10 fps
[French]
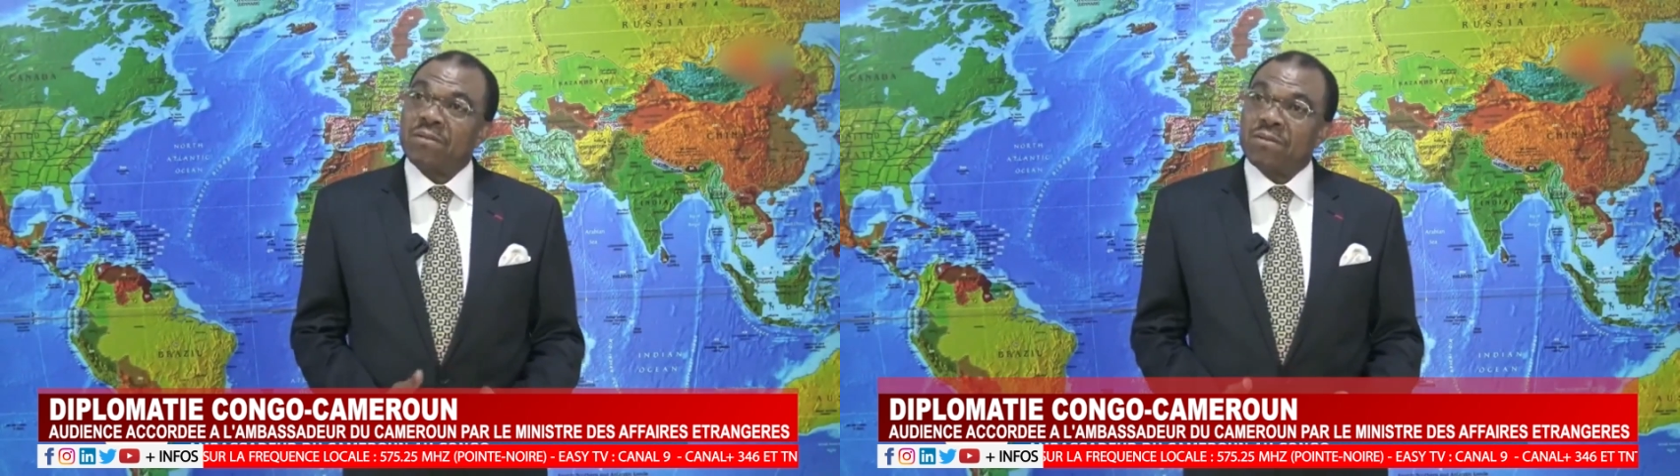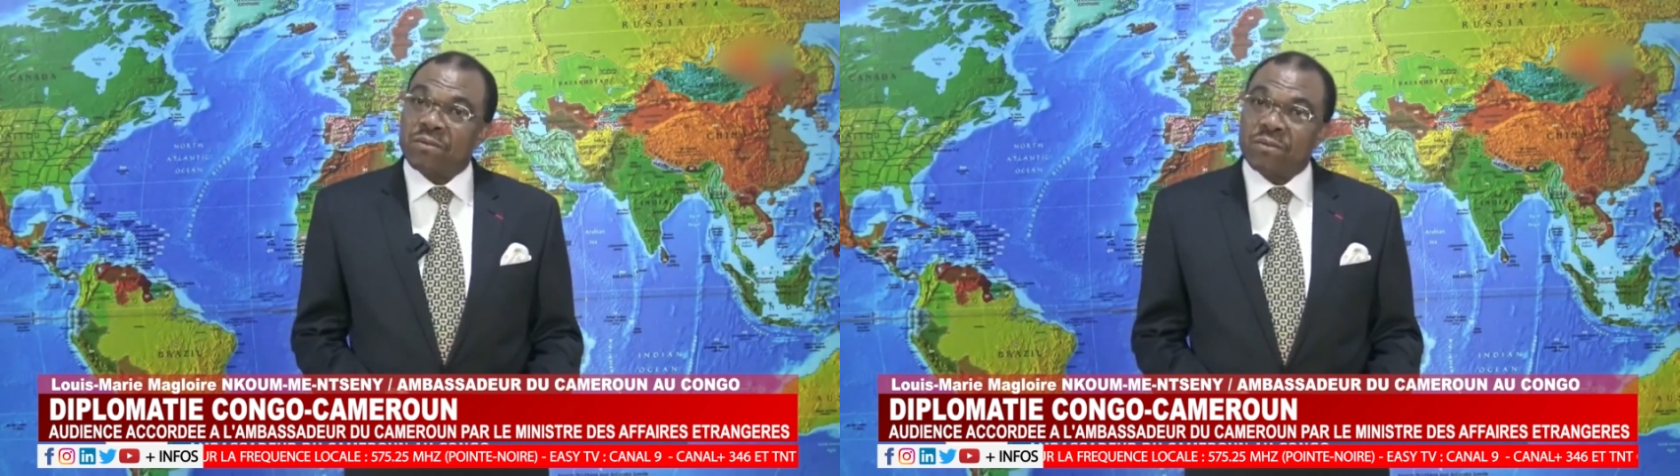
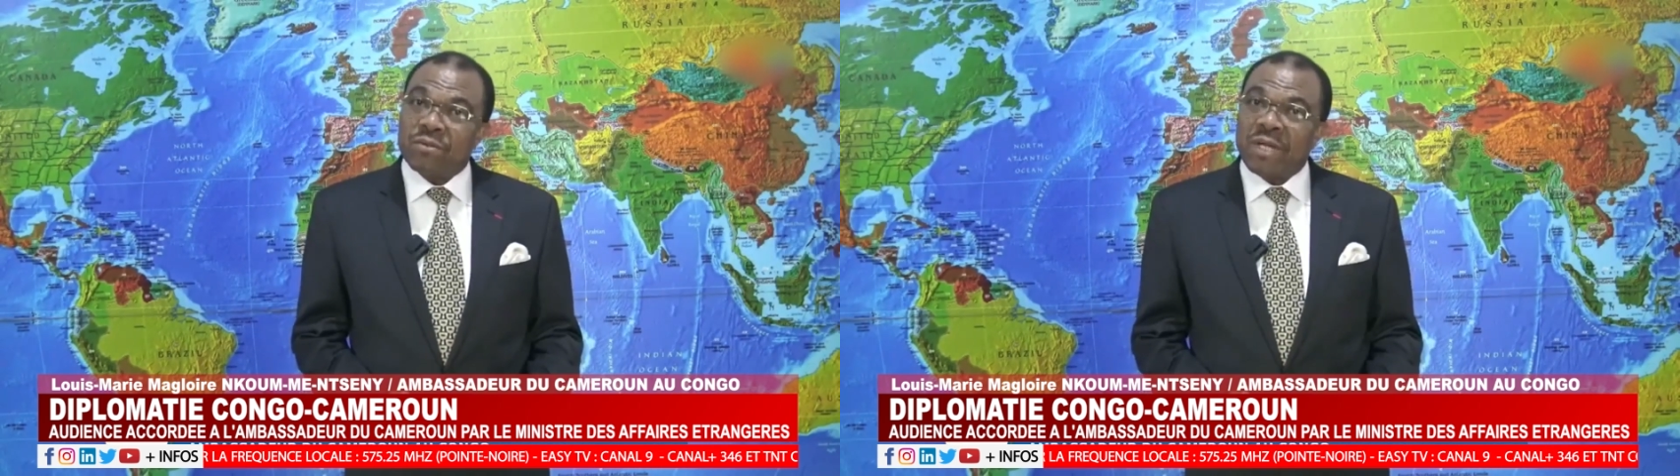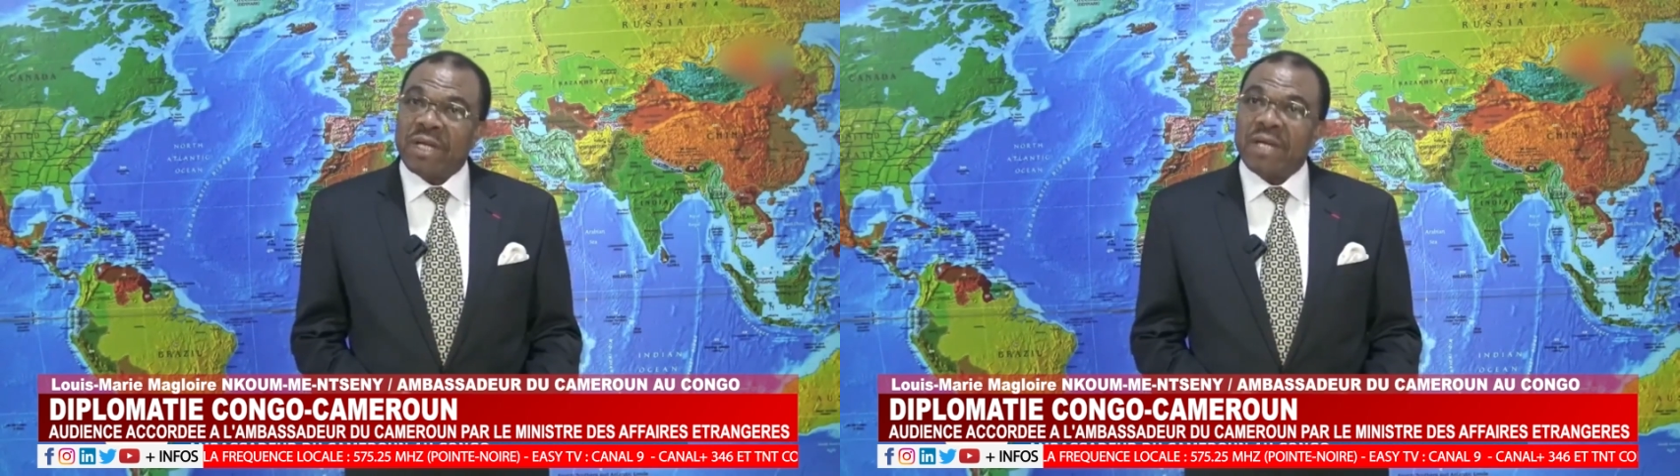
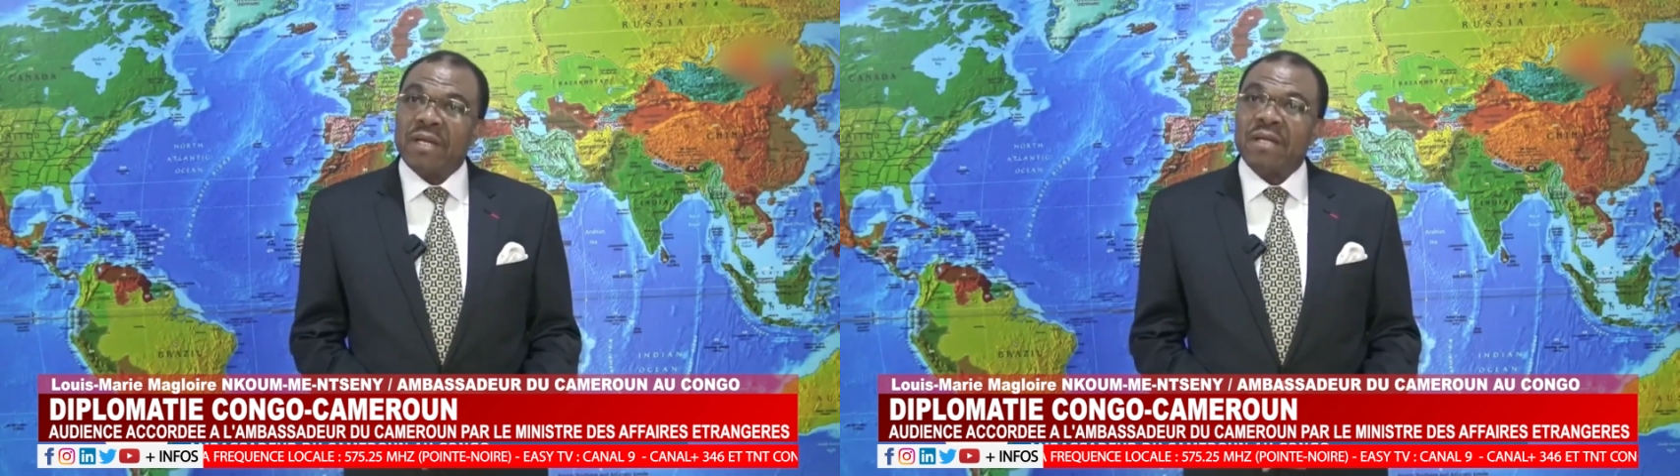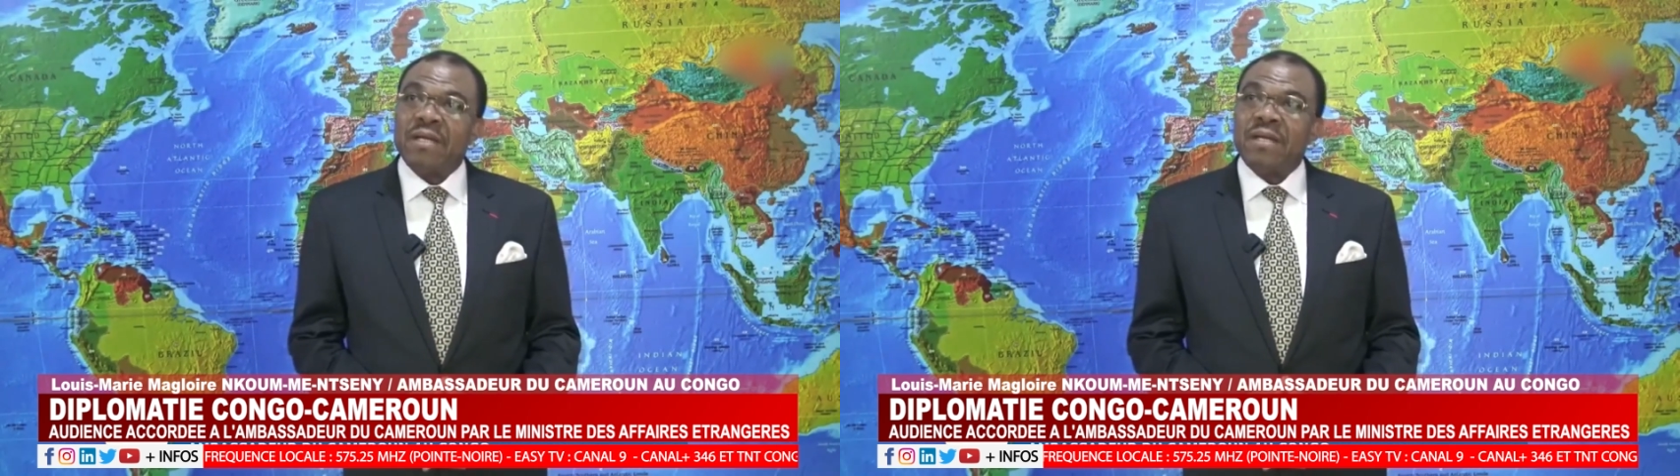congolais
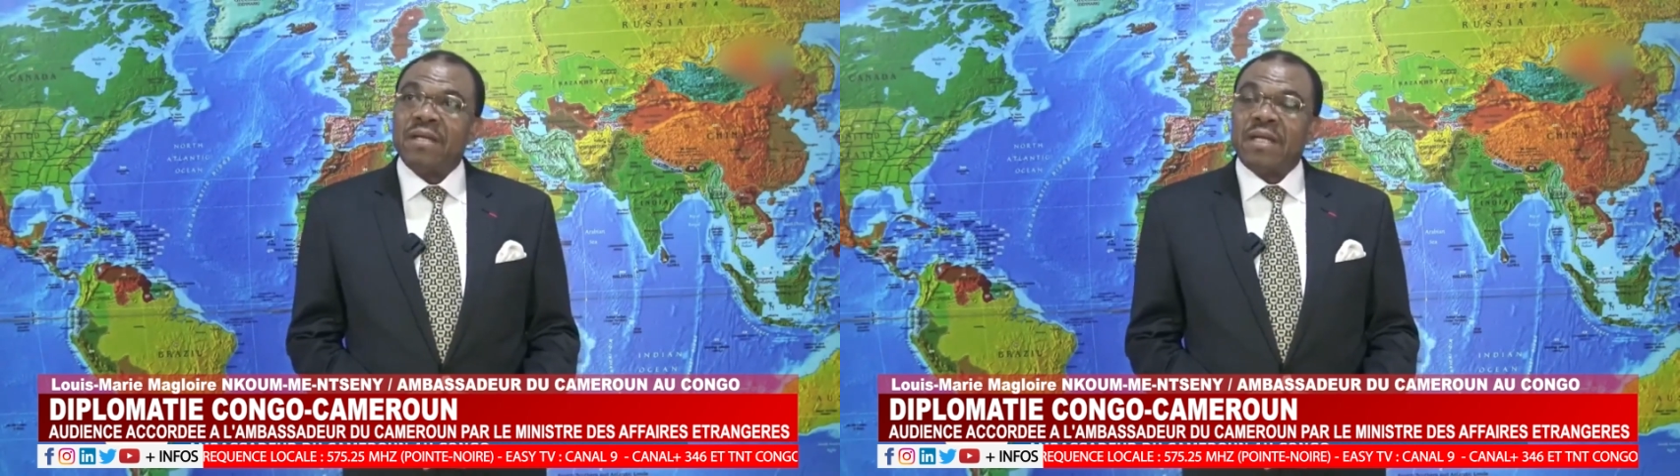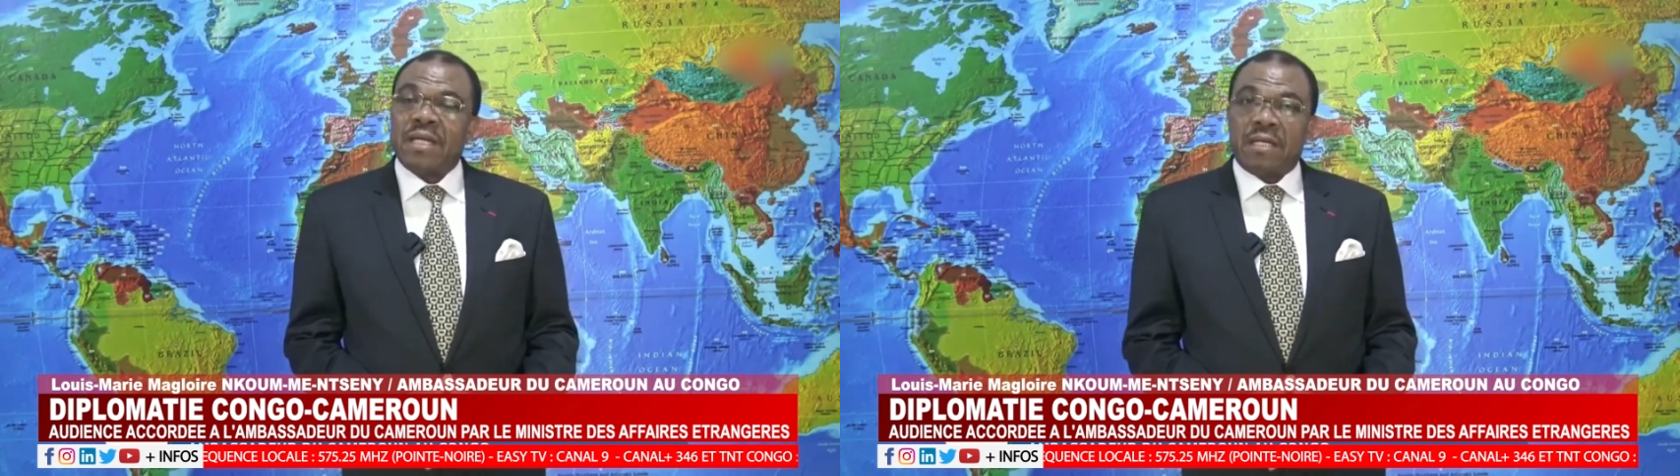
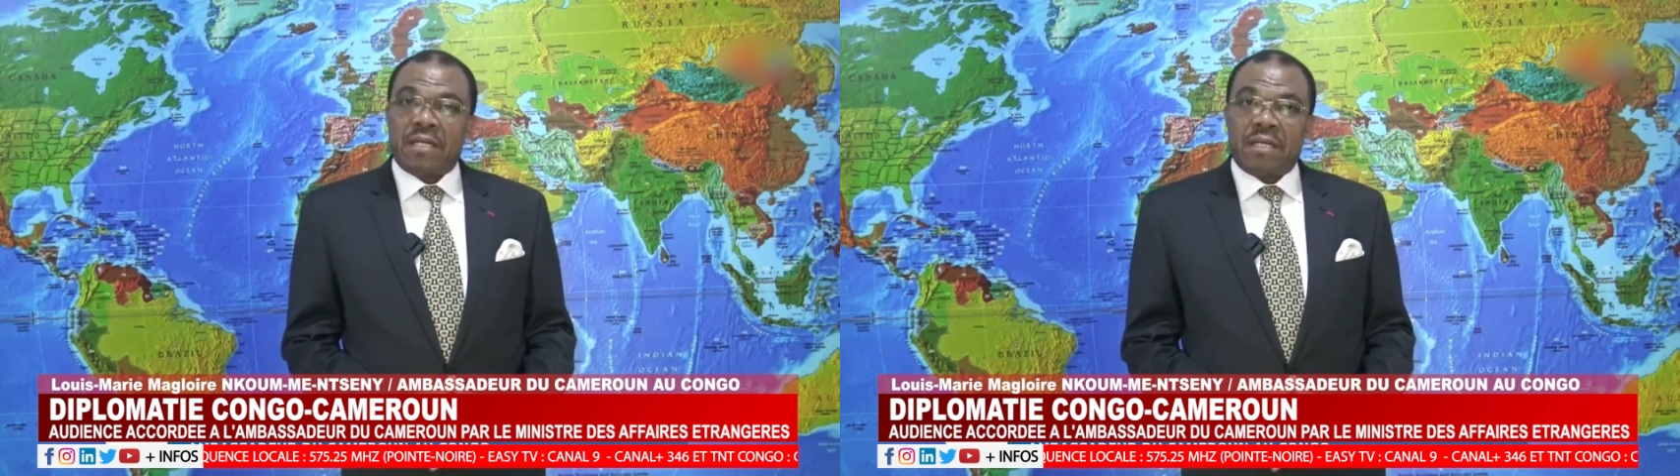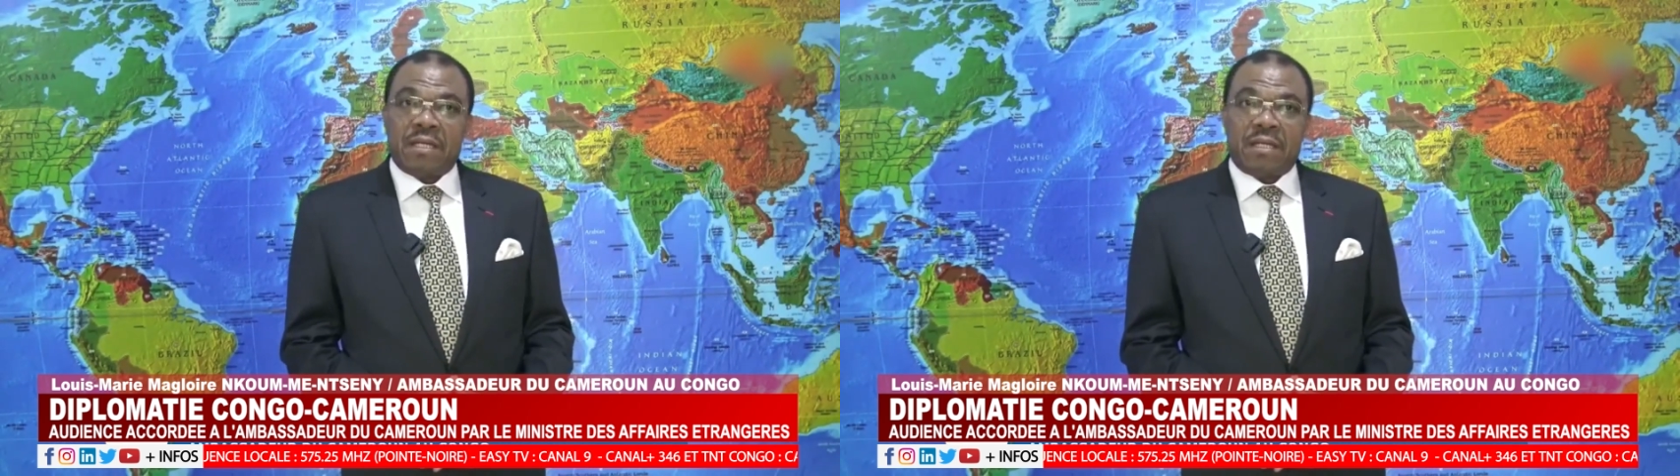
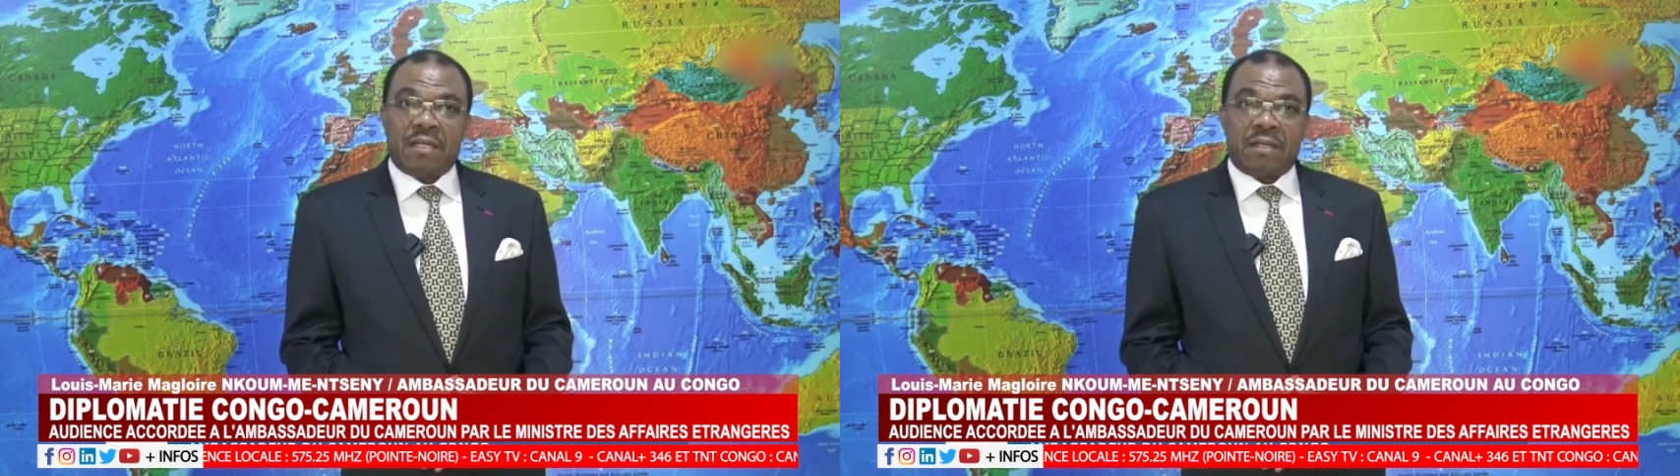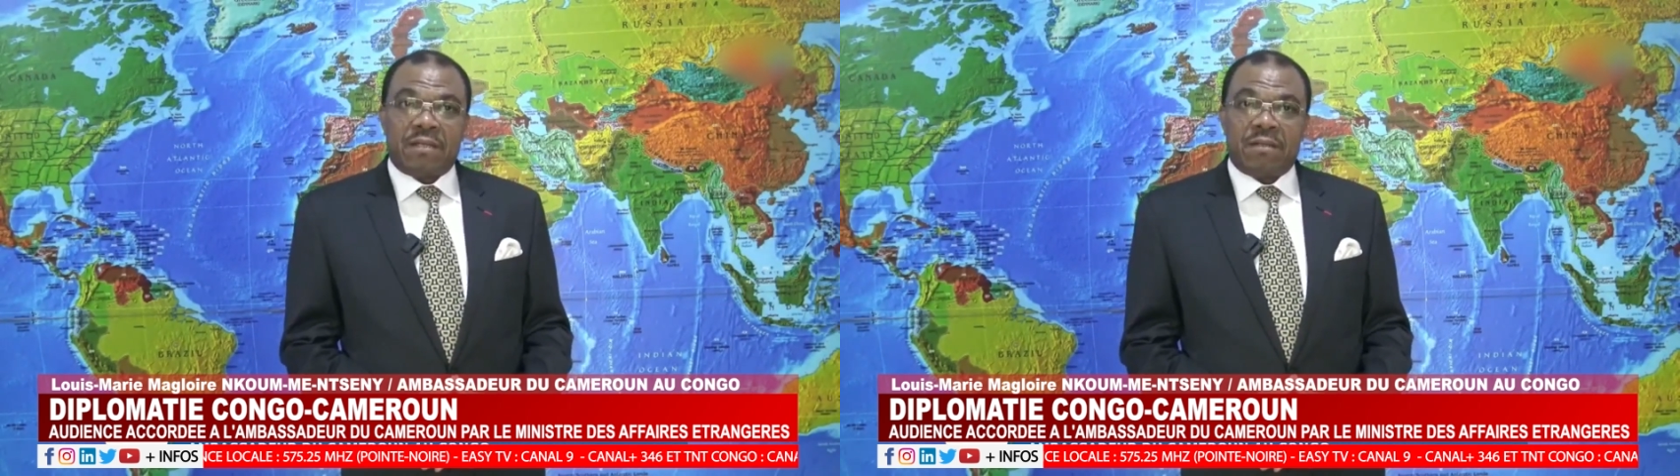
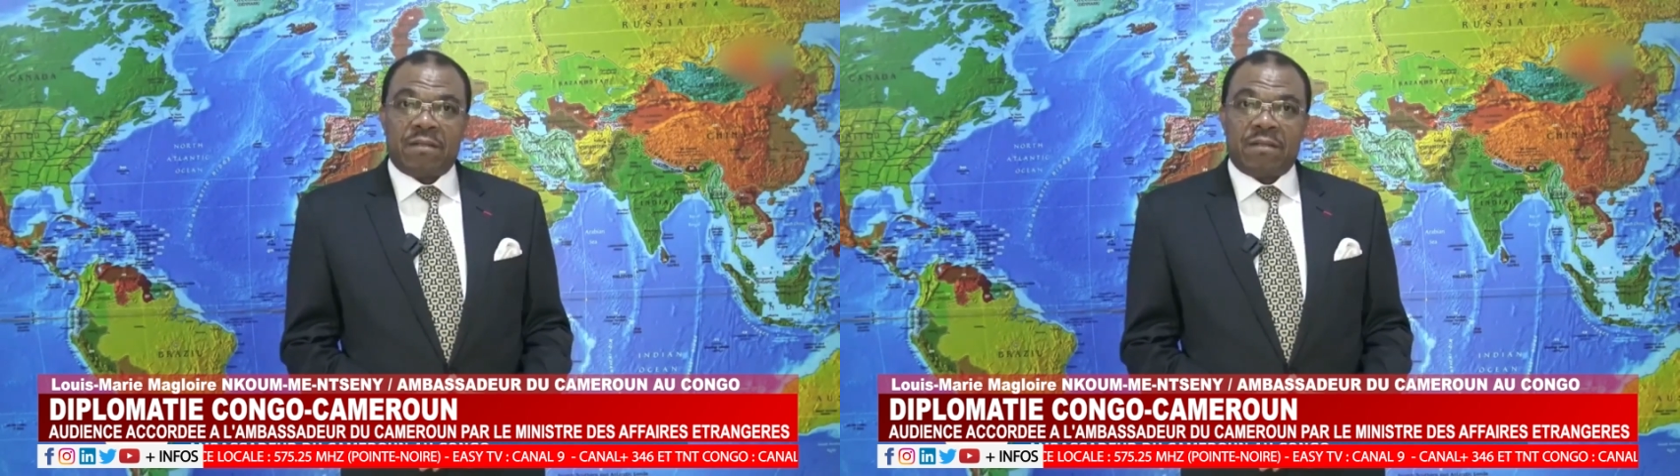et